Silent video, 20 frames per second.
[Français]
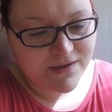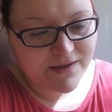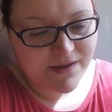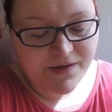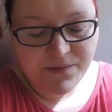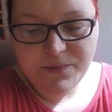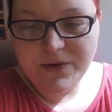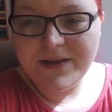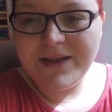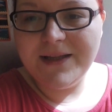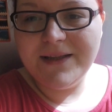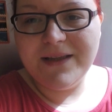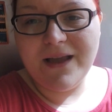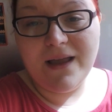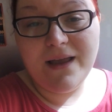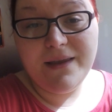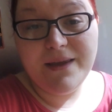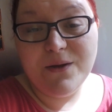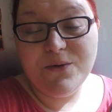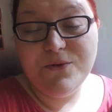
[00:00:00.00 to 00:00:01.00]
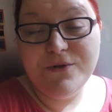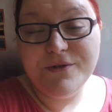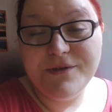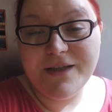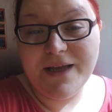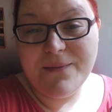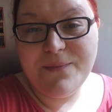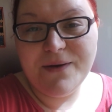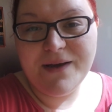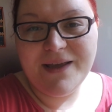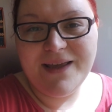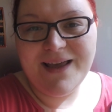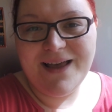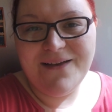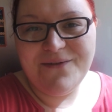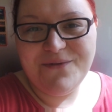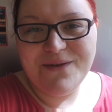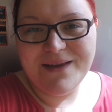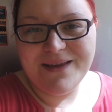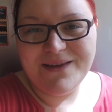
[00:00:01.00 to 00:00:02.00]
ça et peut-être un yaourt après
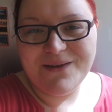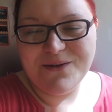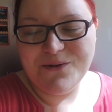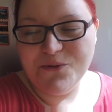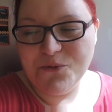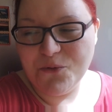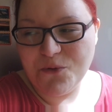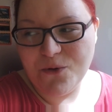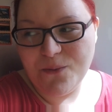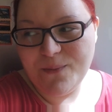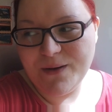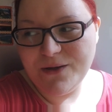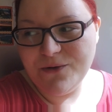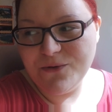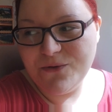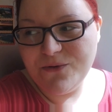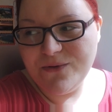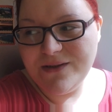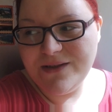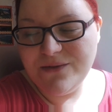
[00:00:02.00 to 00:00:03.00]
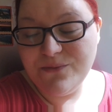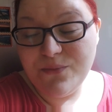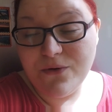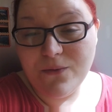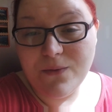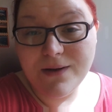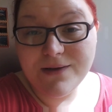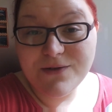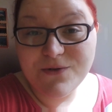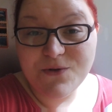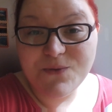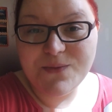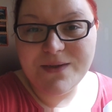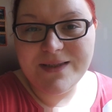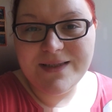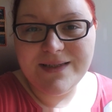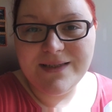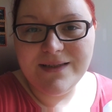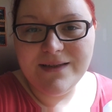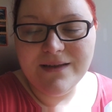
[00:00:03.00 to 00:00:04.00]
avec. Donc pas de cuisine pour moi ce
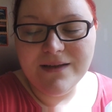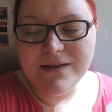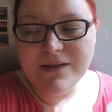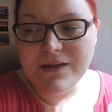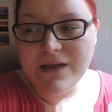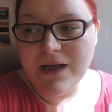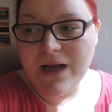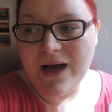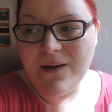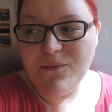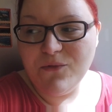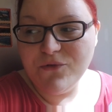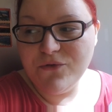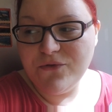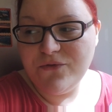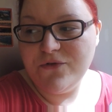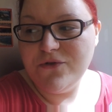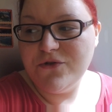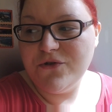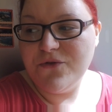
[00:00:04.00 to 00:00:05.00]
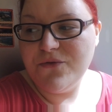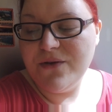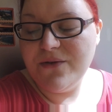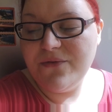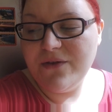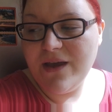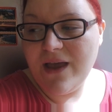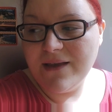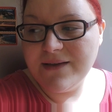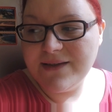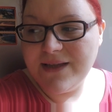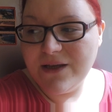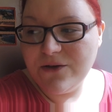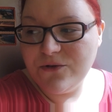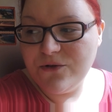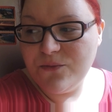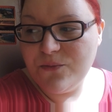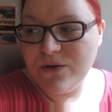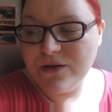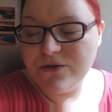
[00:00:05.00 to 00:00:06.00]
midi. À mon neveu, je lui ai fait un steak
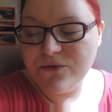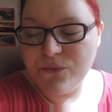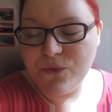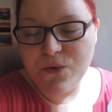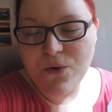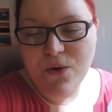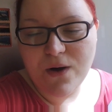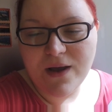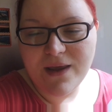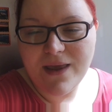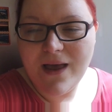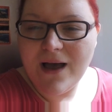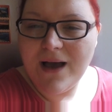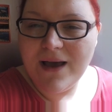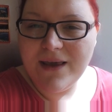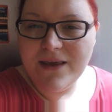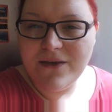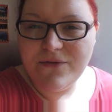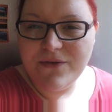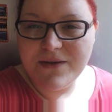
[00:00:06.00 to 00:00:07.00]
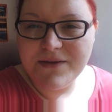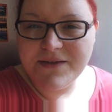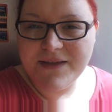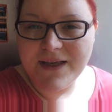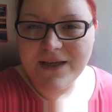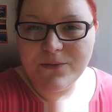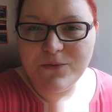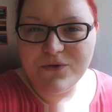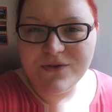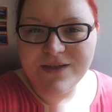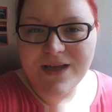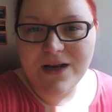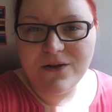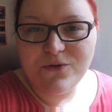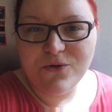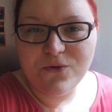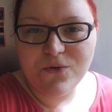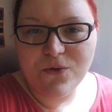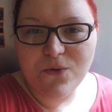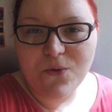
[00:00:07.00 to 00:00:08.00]
de poisson corail, coraya, ail et fines herbes, une salade
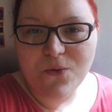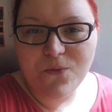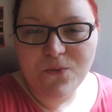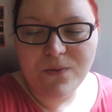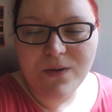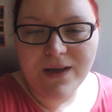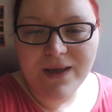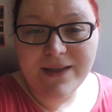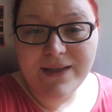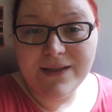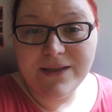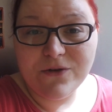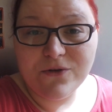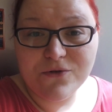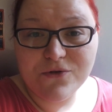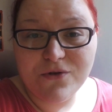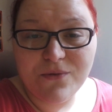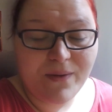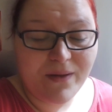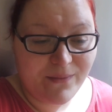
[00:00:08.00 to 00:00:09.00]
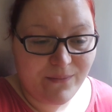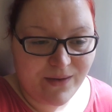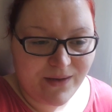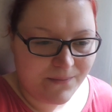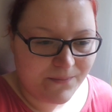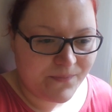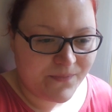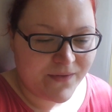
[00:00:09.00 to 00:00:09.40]
de concombre et des tranches de pain de mie.